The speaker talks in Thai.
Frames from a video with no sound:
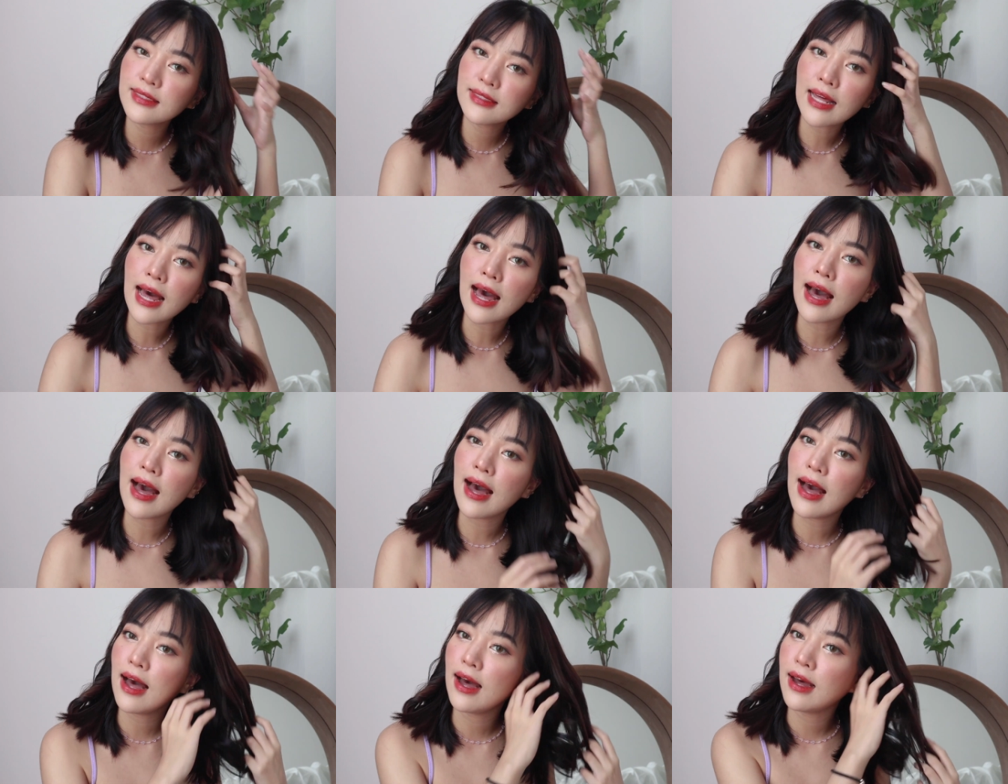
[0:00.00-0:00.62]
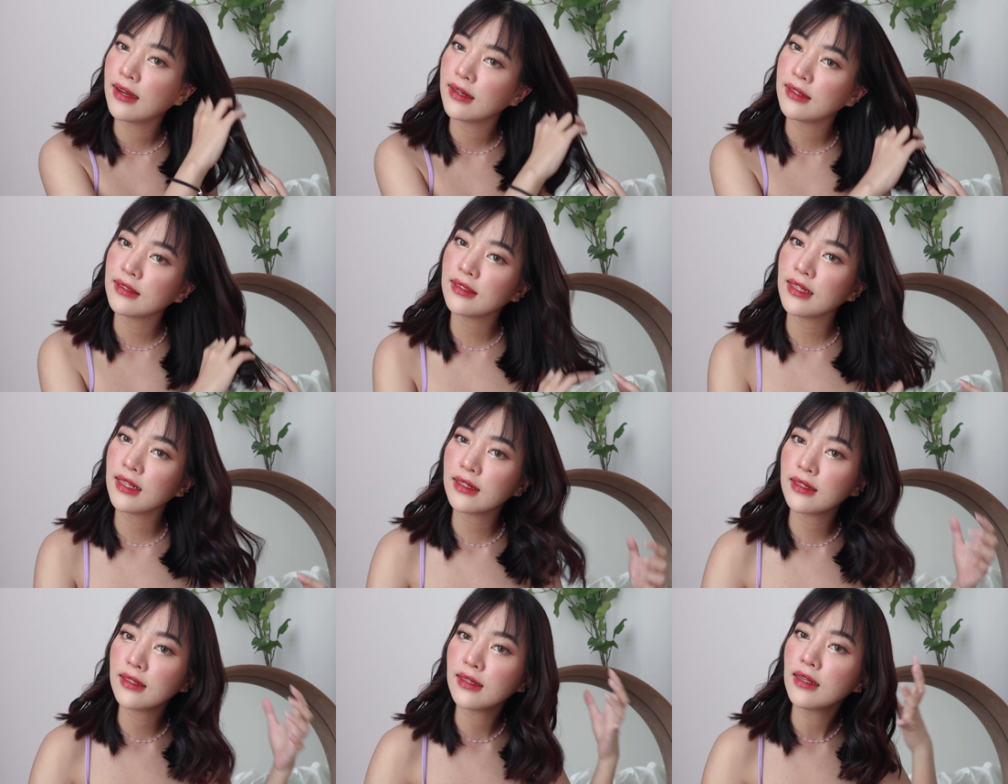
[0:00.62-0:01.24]
สาง
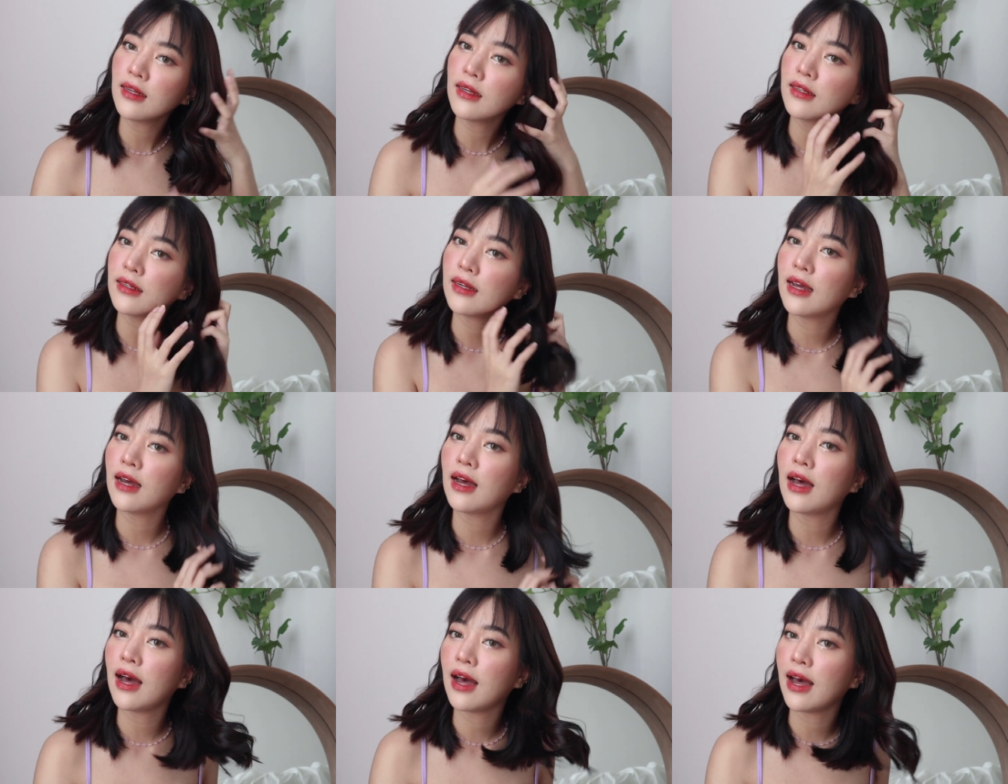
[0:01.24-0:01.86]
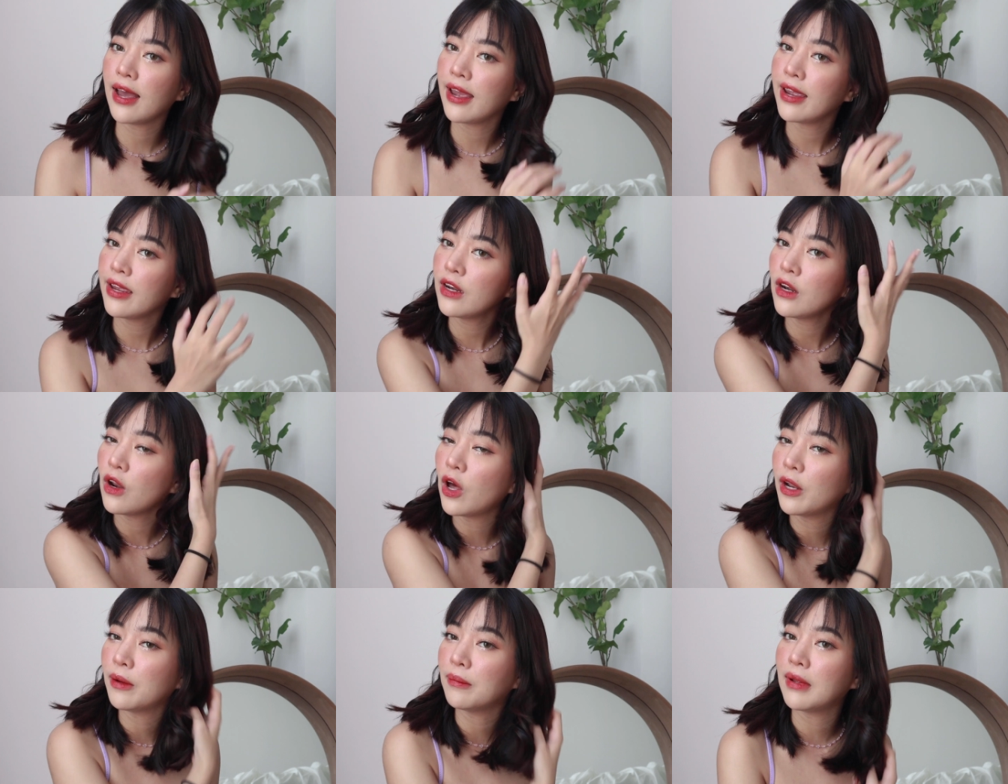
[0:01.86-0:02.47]
นิดนึงนะคะให้
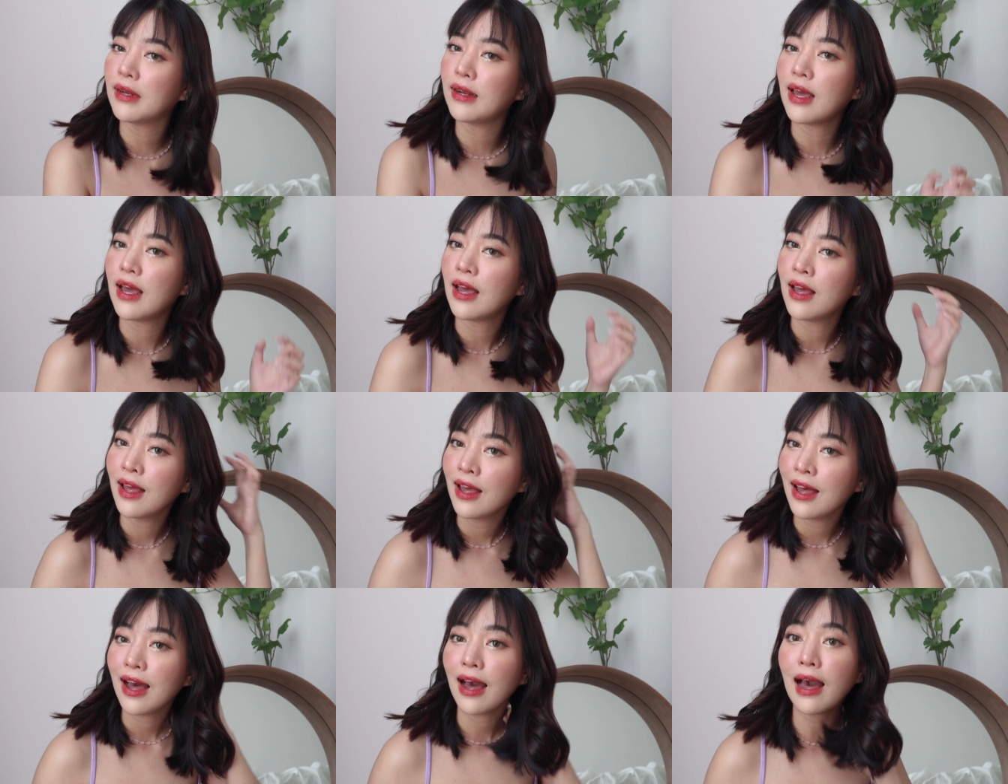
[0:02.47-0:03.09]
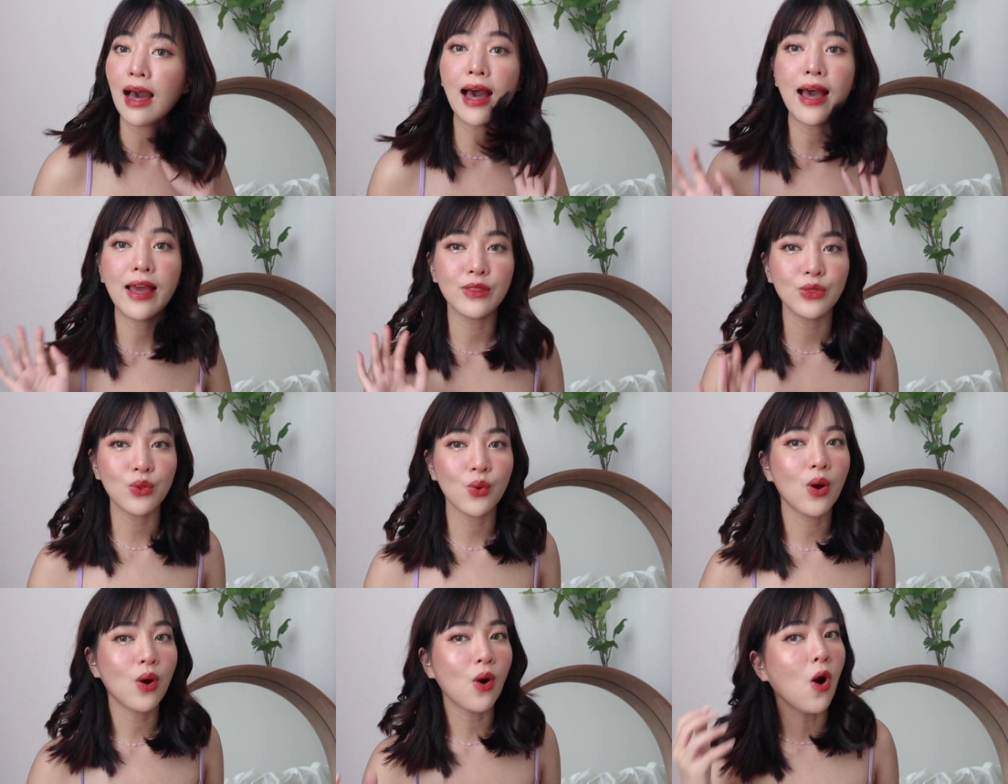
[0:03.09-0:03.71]
รอนมันอะคลาย
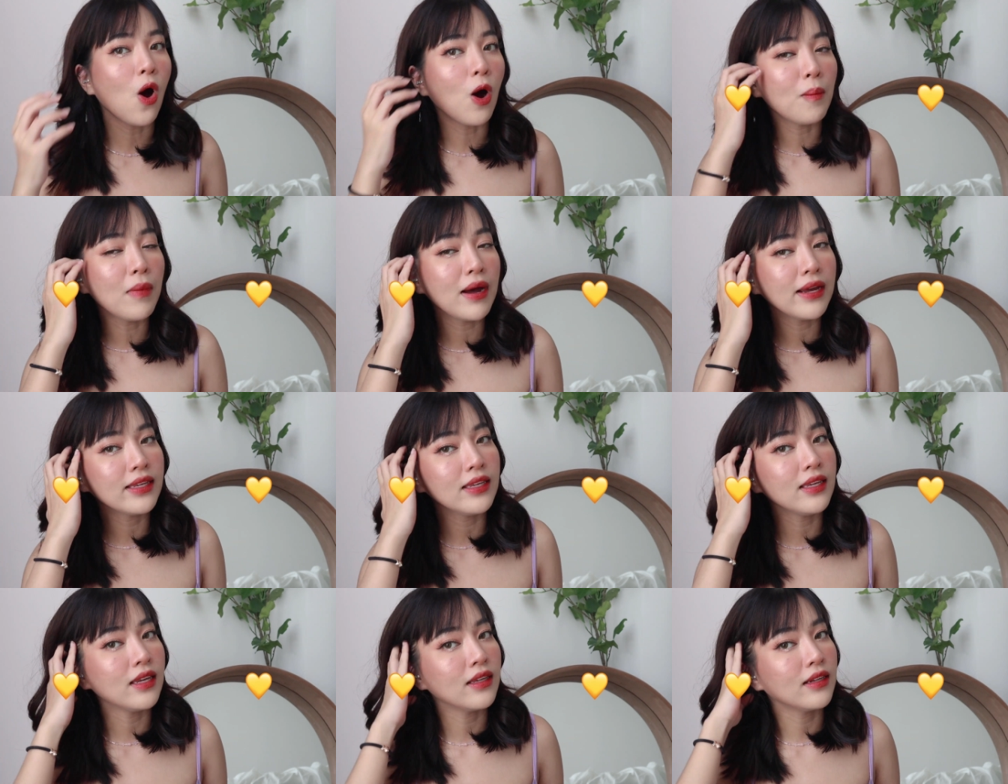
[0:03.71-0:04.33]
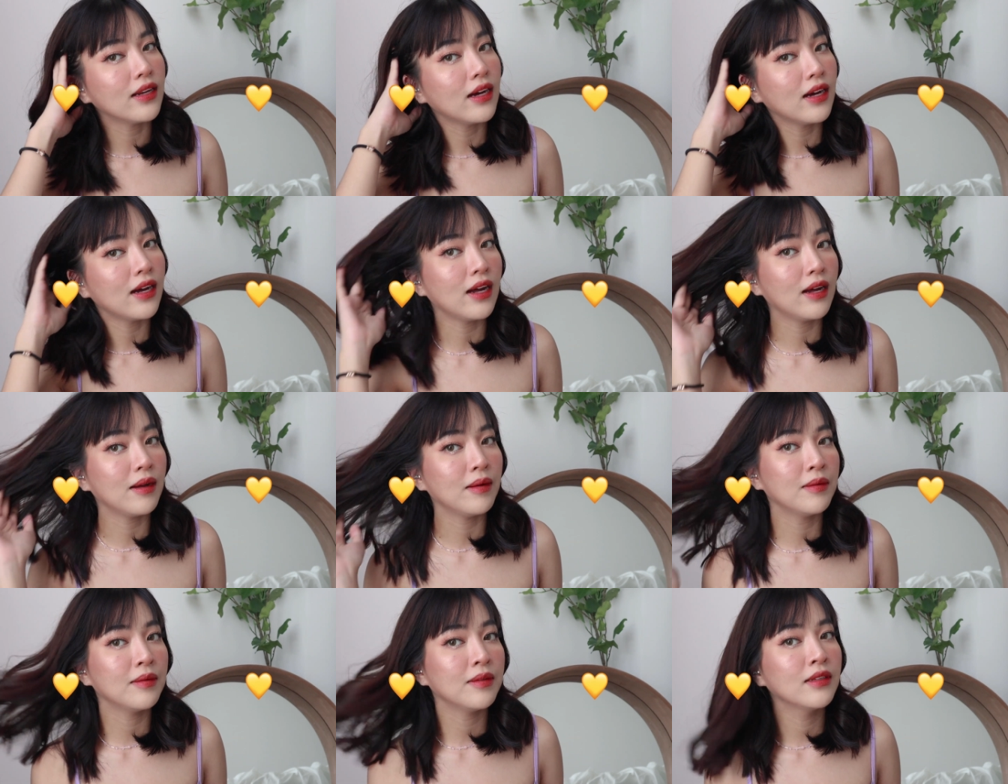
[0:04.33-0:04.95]
ตัวออกมาอีกนะ
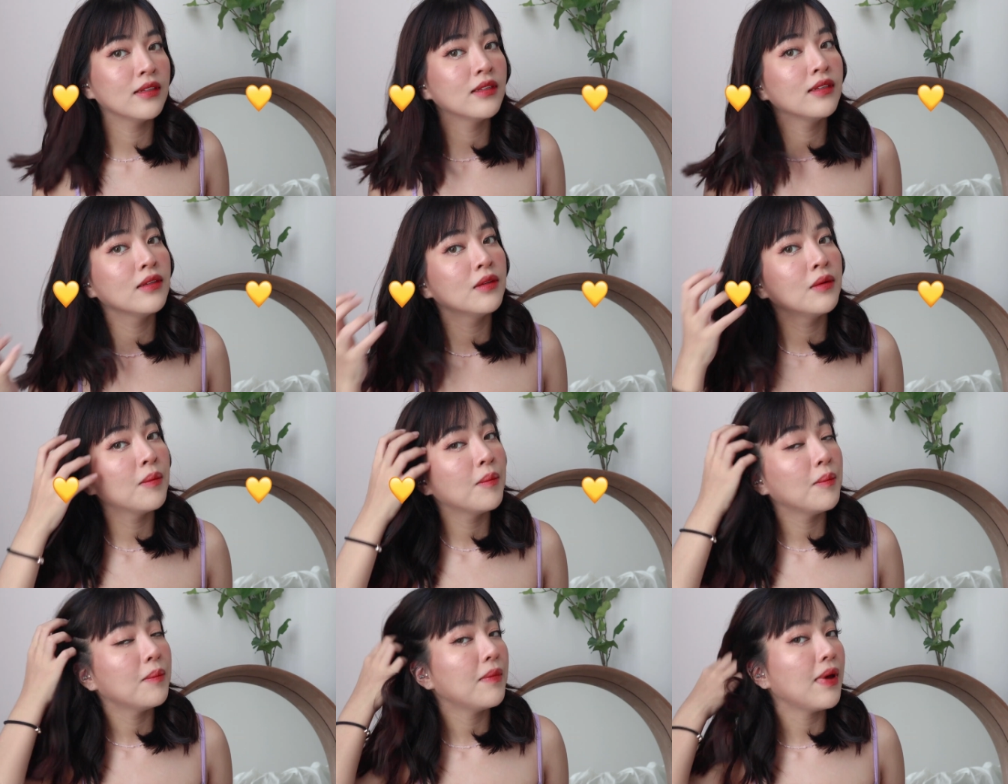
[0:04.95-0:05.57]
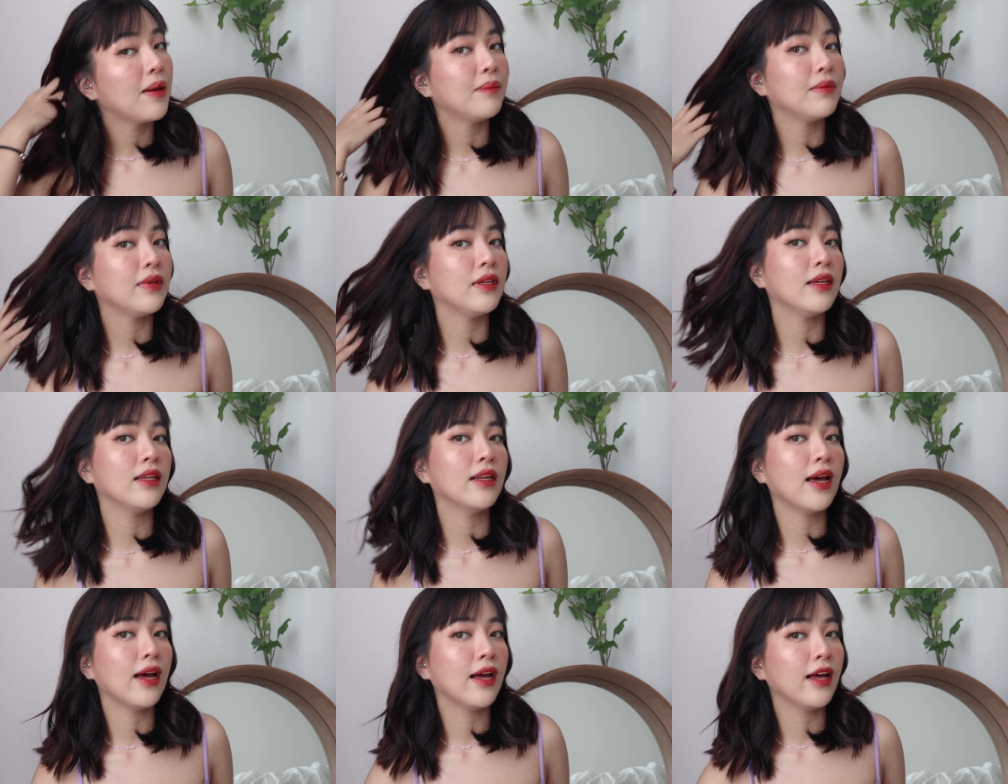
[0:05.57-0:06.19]
คะแบบ
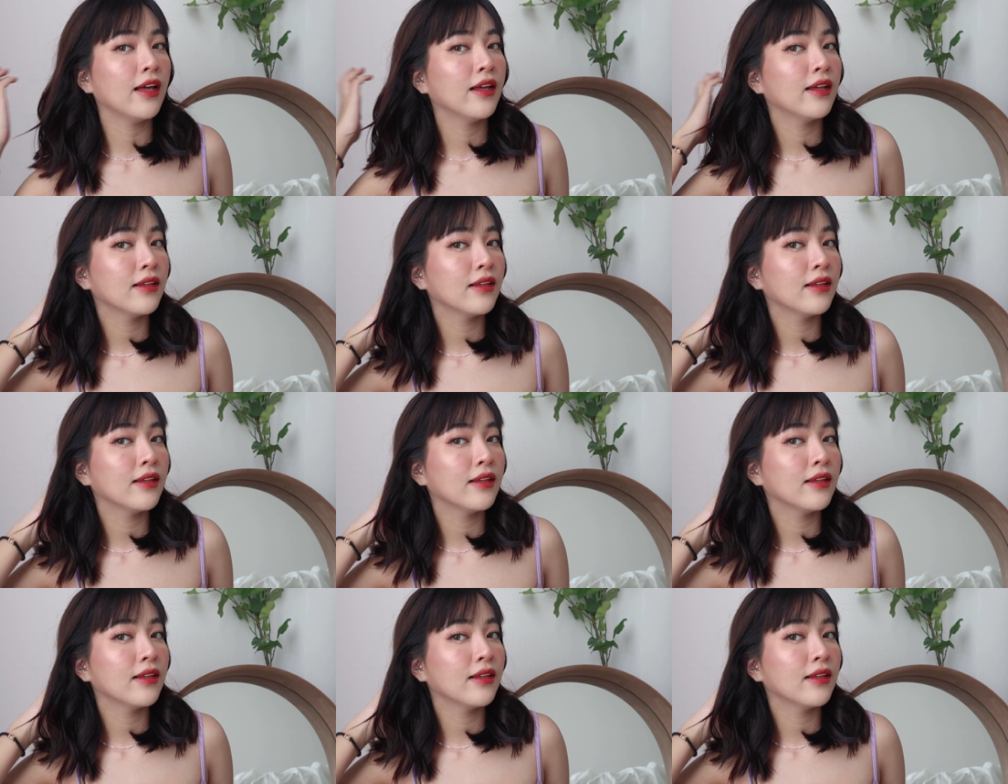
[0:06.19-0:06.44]
นี้นะ